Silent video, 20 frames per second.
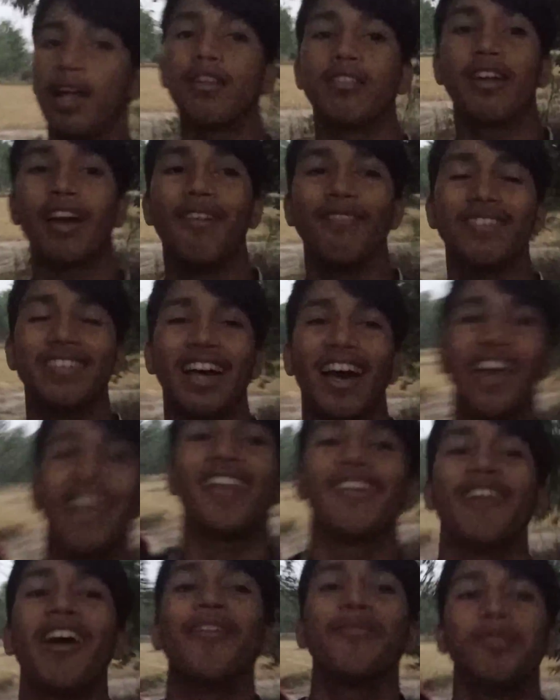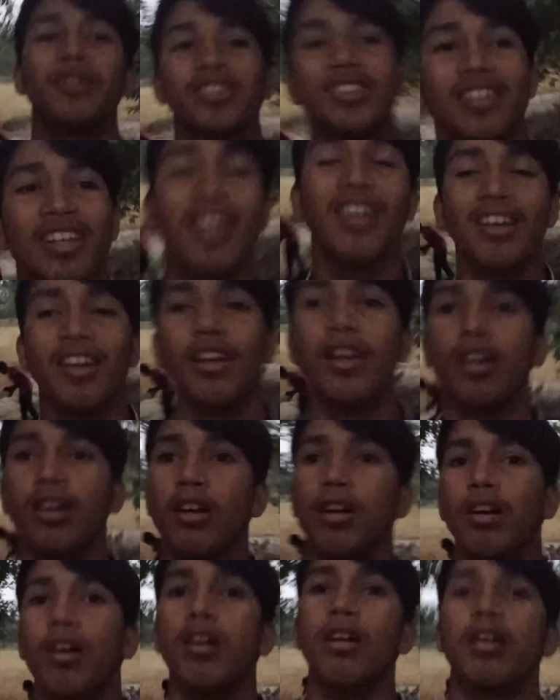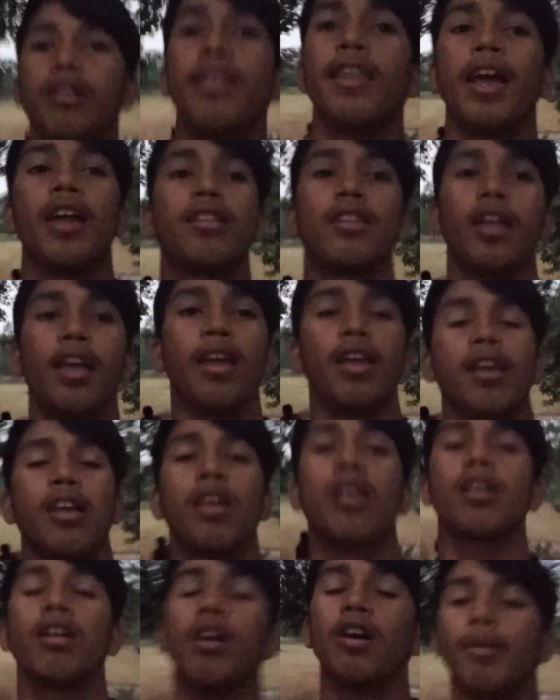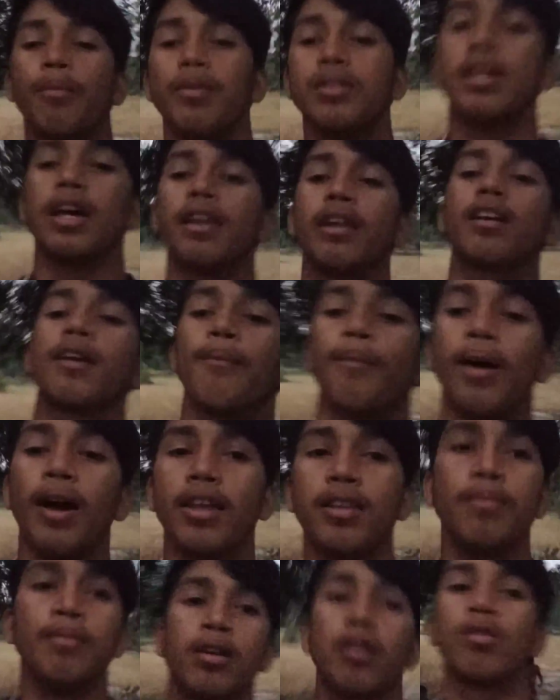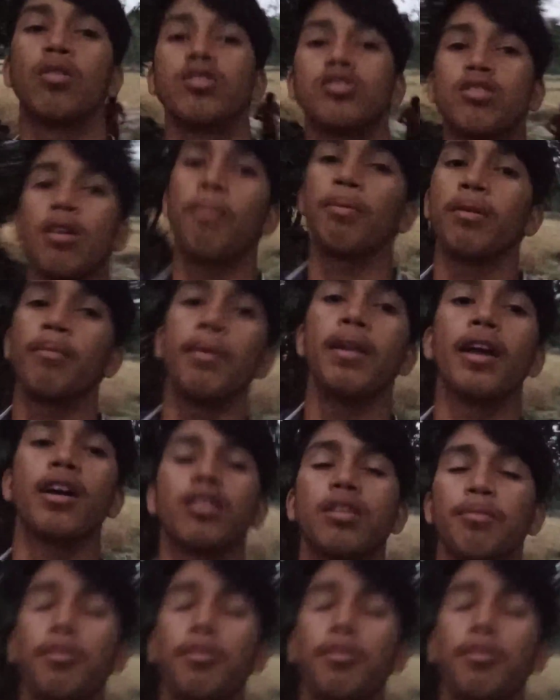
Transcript: फ़िलहाल तो हम जा रहे हैं वापस और देखते हैं घर में जाने के बाद में कुछ टॉपिक मिलेगा